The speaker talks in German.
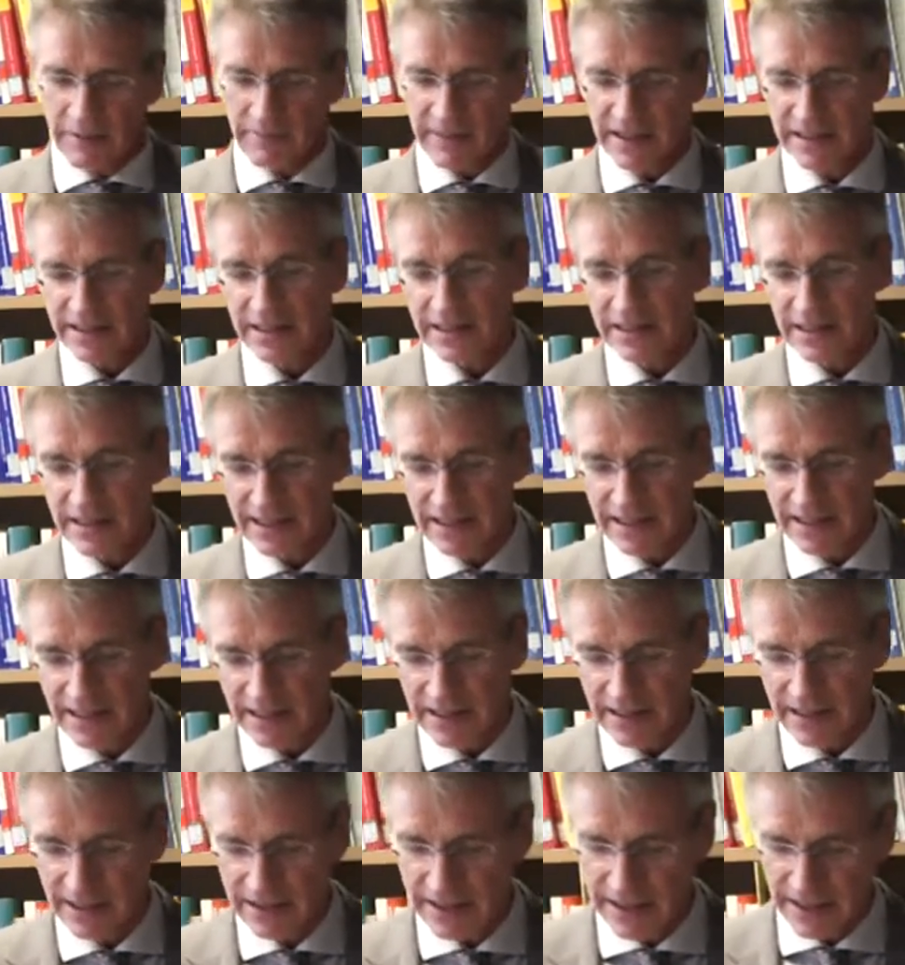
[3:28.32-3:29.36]
Mein dritter
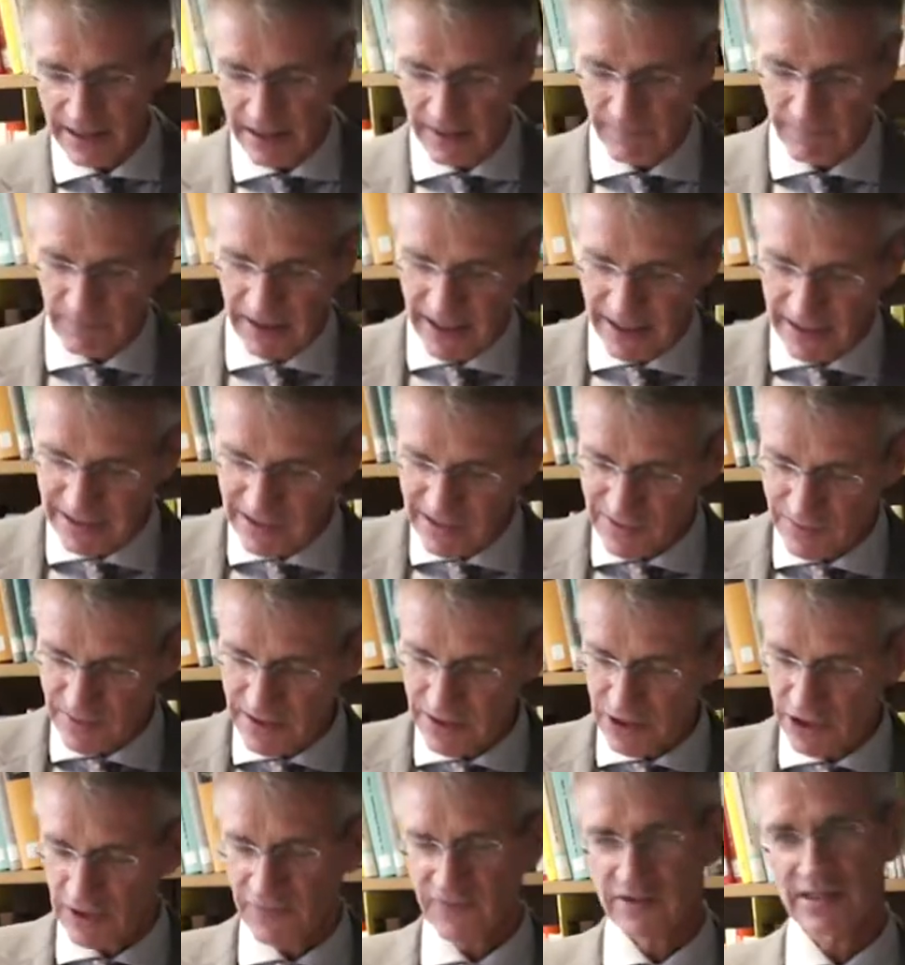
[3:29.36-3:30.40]
Gedankengang, der Plan des
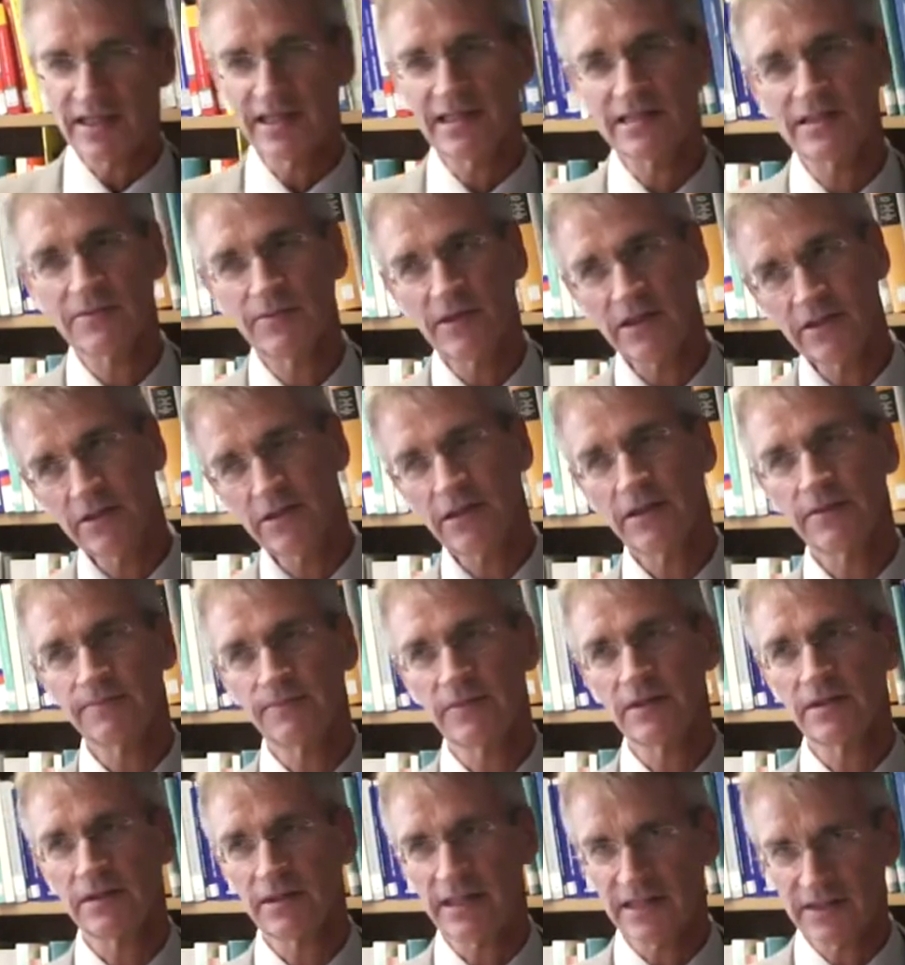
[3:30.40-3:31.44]
Wissenschaftsrats wird,
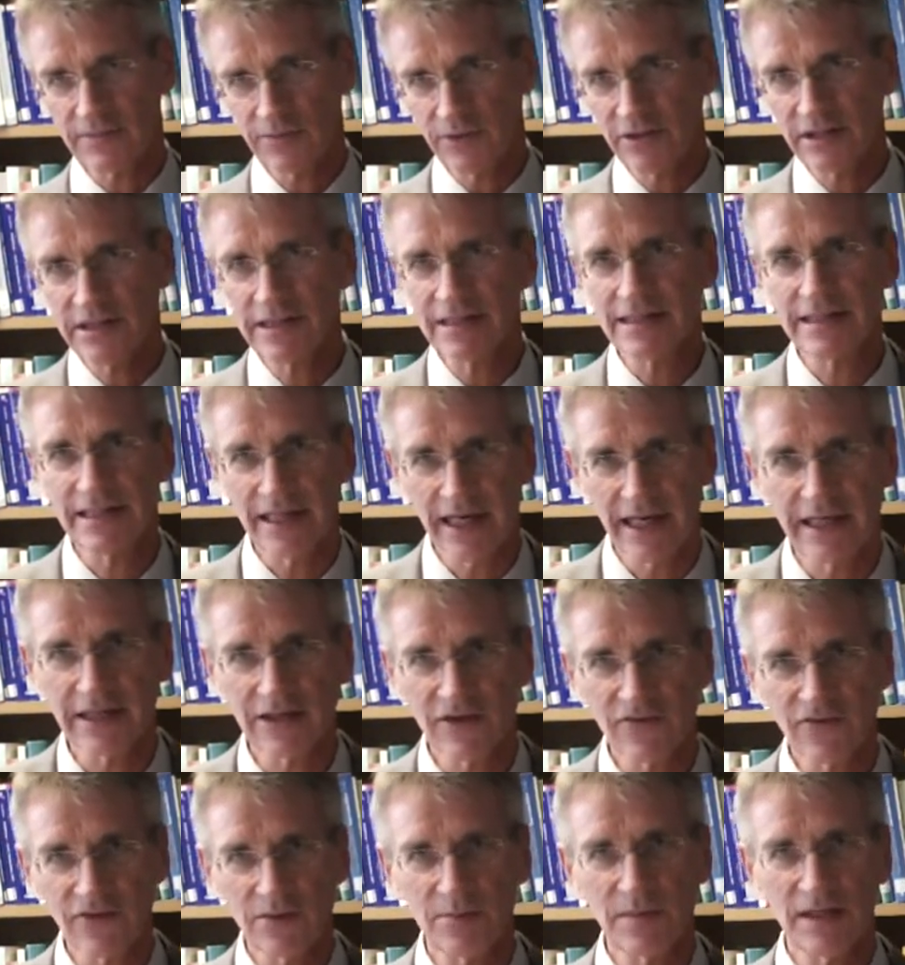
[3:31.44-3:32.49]
das wollten Sie ja
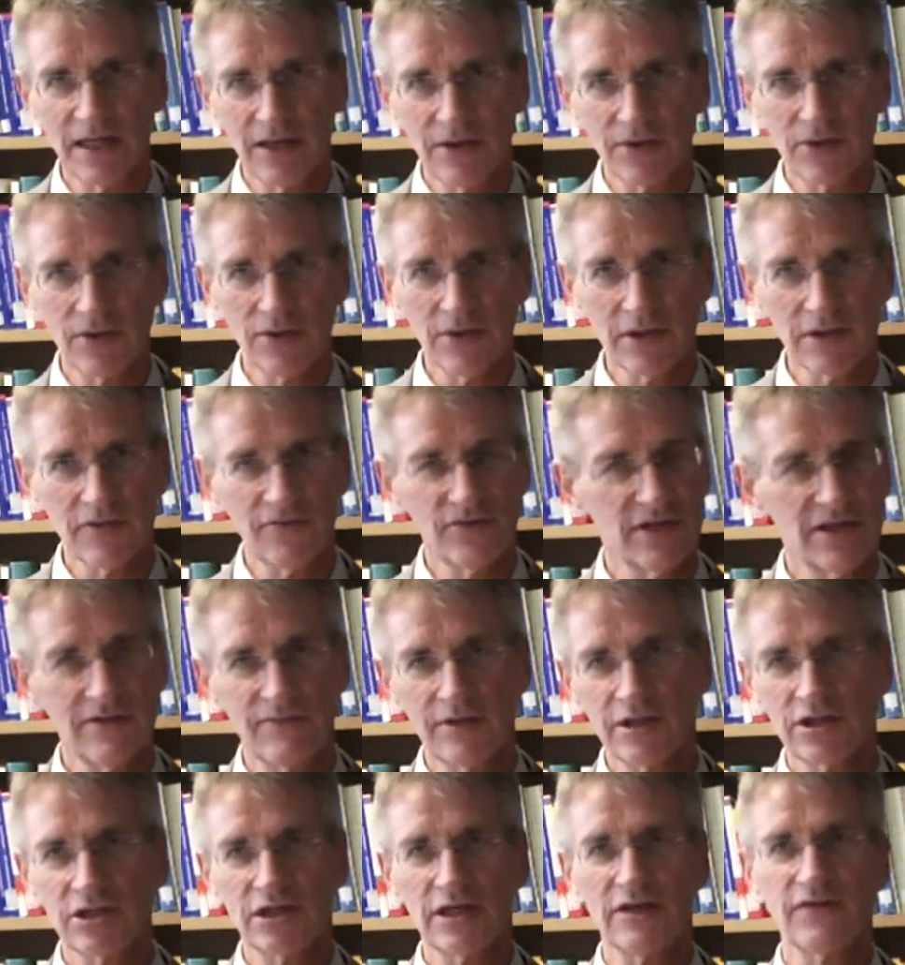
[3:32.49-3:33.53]
eigentlich von mir auch hören, von der
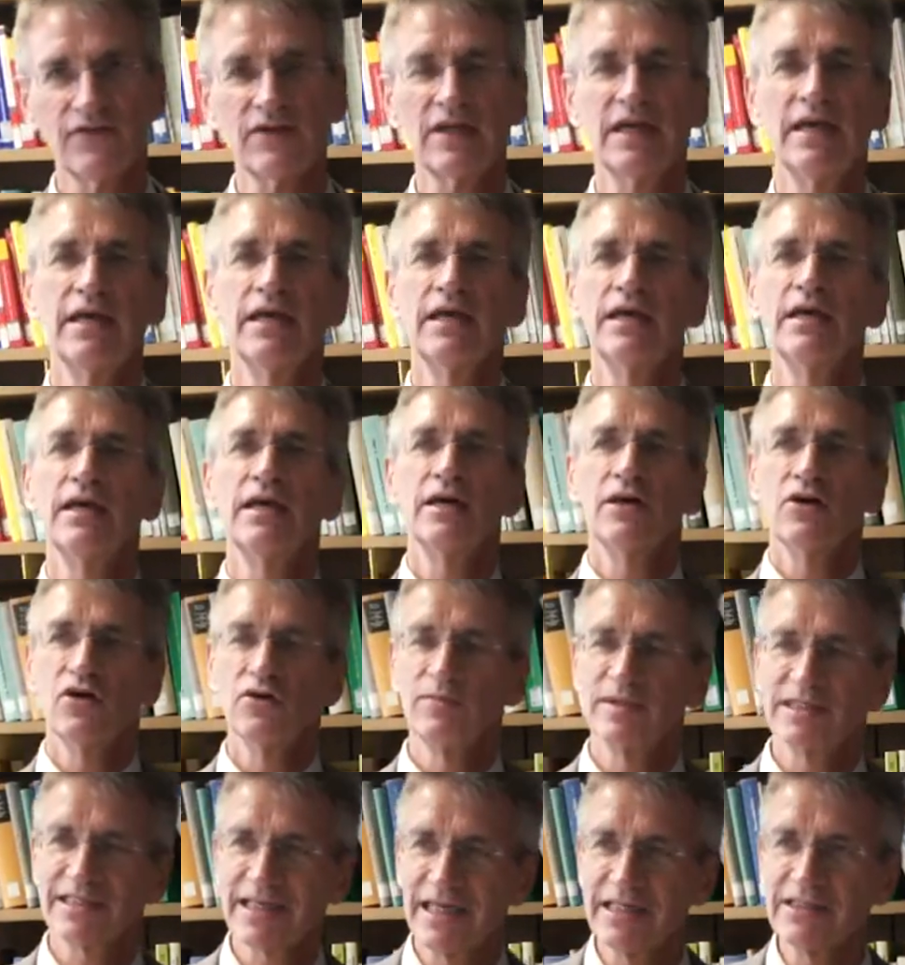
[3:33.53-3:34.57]
Wirtschaft,
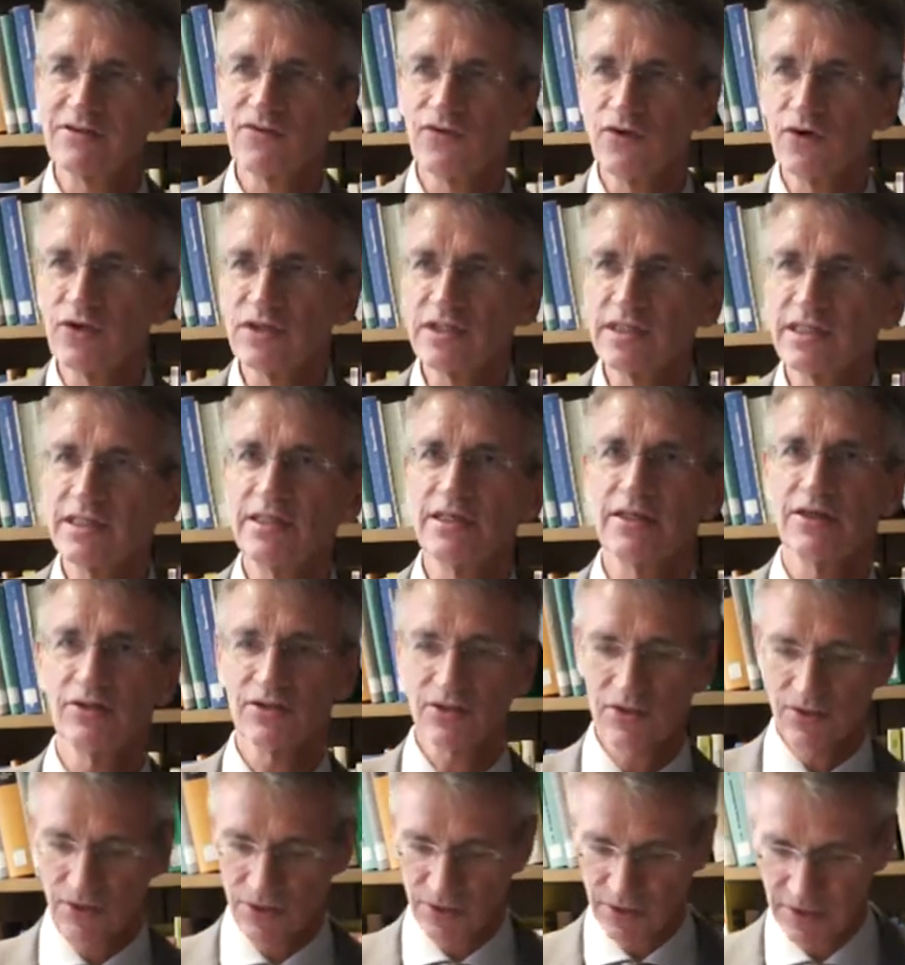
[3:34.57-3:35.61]
um es ganz vorsichtig
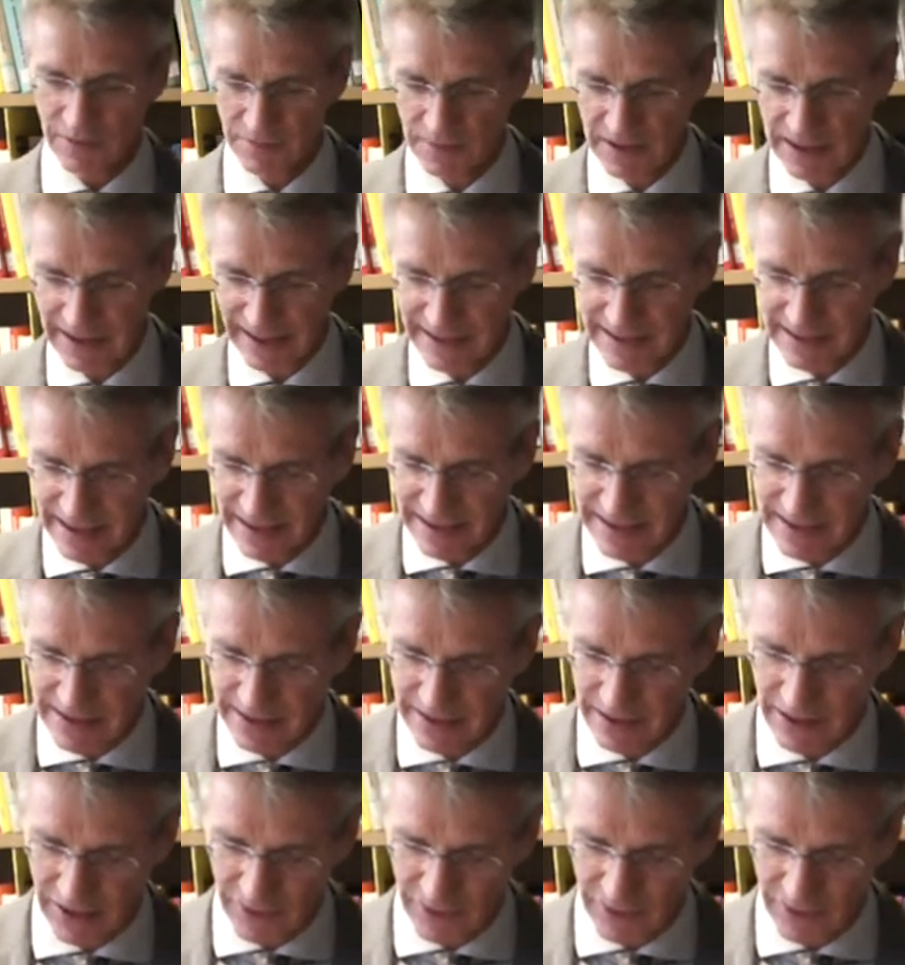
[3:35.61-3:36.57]
auszudrücken, mit Entsetzen